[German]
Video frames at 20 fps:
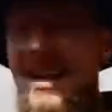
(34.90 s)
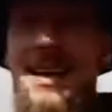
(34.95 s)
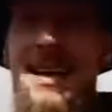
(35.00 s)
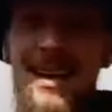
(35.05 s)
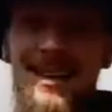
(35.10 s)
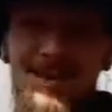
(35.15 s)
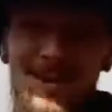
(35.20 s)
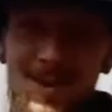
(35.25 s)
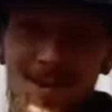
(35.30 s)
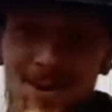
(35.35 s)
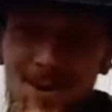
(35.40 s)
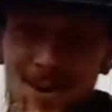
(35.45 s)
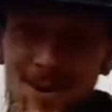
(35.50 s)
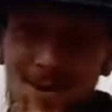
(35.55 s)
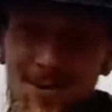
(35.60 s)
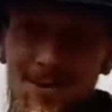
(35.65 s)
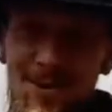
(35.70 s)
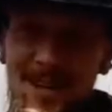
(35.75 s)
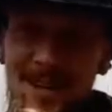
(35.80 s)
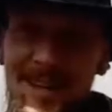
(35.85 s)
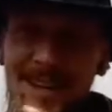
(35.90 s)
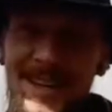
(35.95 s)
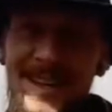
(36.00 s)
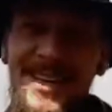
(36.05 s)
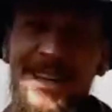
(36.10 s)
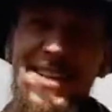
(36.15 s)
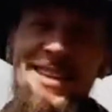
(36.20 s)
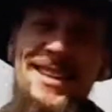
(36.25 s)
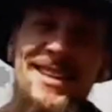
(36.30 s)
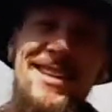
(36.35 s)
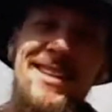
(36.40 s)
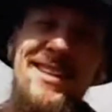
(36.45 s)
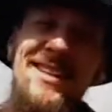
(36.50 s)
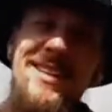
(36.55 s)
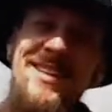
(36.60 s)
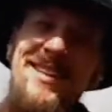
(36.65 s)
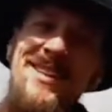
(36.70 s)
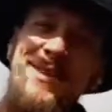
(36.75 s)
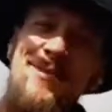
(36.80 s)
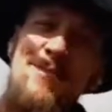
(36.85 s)
kennenlernen zu dürfen,
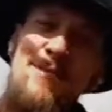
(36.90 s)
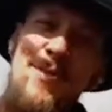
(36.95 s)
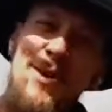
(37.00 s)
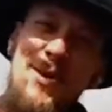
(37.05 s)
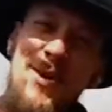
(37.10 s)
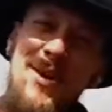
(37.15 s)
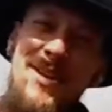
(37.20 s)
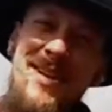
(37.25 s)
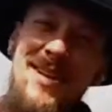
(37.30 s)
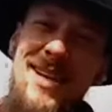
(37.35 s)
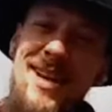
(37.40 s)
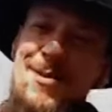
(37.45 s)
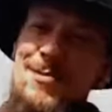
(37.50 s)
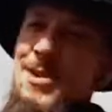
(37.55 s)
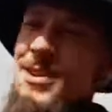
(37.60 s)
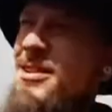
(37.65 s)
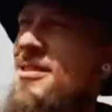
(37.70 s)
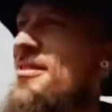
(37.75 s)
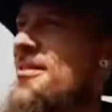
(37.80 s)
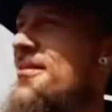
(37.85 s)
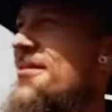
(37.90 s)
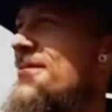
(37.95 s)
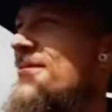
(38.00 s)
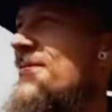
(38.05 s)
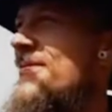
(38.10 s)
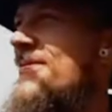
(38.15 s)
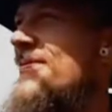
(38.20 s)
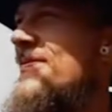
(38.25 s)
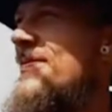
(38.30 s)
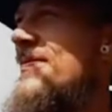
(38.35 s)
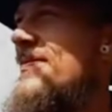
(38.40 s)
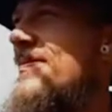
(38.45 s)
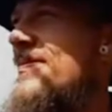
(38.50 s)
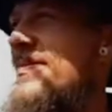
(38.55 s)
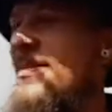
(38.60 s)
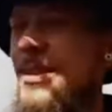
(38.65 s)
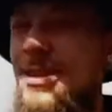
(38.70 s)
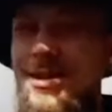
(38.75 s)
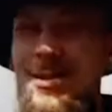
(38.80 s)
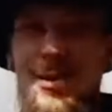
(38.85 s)
bedeutet aber,
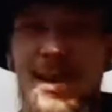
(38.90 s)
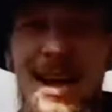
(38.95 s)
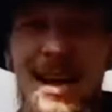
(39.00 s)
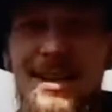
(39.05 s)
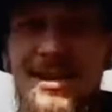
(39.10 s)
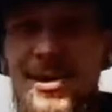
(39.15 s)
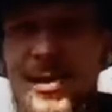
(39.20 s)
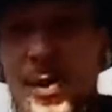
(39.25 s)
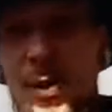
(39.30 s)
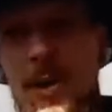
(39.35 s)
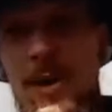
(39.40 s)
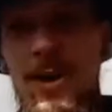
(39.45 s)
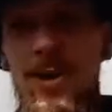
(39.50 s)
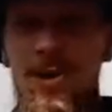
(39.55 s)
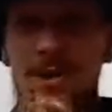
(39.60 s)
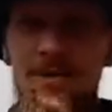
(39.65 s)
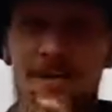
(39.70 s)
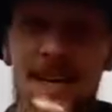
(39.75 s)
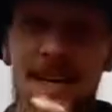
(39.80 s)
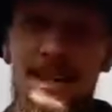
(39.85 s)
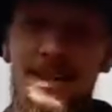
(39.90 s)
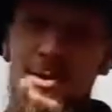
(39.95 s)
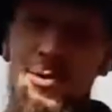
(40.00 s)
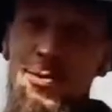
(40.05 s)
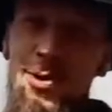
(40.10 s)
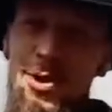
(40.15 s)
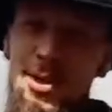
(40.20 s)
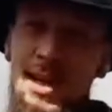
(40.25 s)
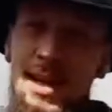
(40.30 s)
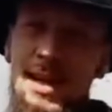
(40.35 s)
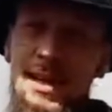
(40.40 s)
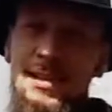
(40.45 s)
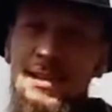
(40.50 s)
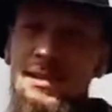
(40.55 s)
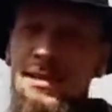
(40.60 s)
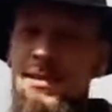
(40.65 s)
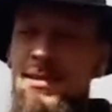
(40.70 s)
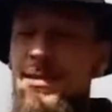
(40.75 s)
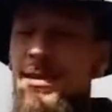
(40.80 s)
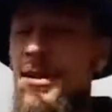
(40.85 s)
so eine Art tückischen Weg zu
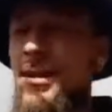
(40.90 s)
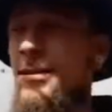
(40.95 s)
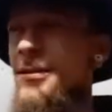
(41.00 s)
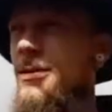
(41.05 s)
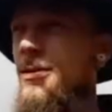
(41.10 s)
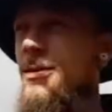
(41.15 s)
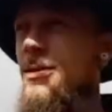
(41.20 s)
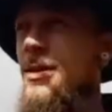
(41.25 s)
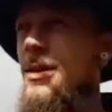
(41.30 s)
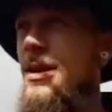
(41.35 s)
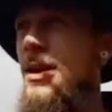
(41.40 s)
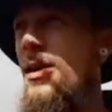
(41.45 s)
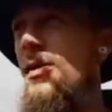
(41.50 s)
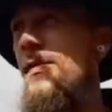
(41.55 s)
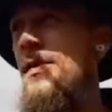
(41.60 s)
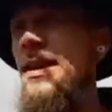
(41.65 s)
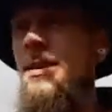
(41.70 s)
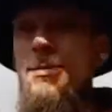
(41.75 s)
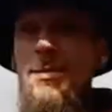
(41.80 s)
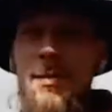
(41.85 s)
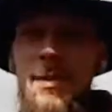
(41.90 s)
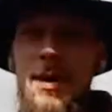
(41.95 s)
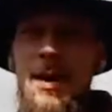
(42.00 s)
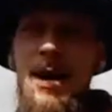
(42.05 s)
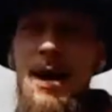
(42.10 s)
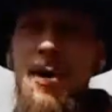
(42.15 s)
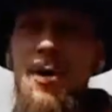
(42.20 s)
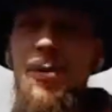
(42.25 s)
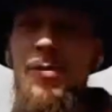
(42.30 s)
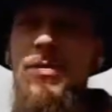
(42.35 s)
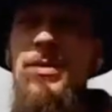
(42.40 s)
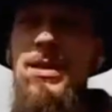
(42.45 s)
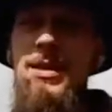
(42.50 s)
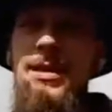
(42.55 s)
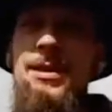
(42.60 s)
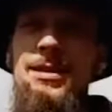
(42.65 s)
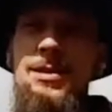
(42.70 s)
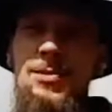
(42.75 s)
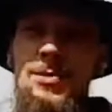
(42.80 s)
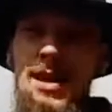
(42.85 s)
beschreiten, auf dem auch
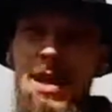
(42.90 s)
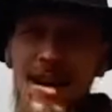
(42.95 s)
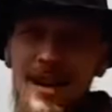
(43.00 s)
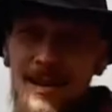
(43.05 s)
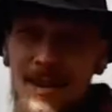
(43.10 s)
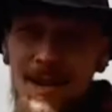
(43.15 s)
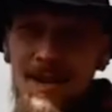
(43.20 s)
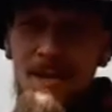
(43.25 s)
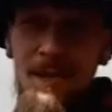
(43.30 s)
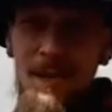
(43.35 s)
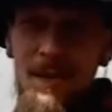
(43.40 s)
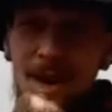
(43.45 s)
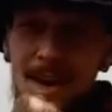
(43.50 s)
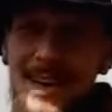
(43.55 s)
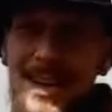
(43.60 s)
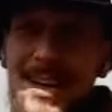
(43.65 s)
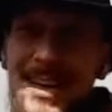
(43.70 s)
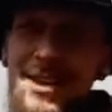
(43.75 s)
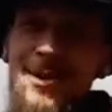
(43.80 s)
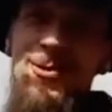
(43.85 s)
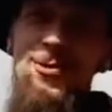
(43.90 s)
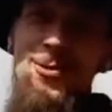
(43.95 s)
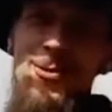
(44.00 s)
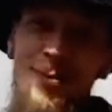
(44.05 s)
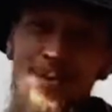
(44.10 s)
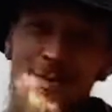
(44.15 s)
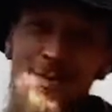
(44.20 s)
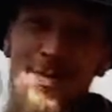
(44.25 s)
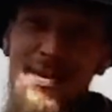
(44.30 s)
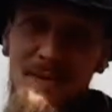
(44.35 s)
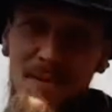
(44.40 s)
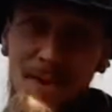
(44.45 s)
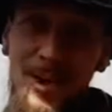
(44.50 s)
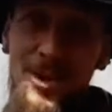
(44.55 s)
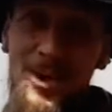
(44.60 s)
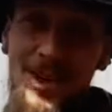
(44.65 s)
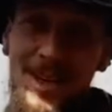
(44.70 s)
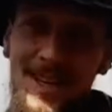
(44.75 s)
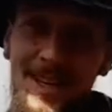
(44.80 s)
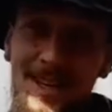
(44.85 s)
wirklich so eine Art Vernichtung
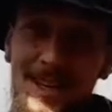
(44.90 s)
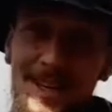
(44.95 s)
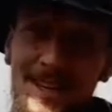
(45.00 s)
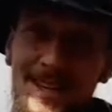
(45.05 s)
bevorsteht.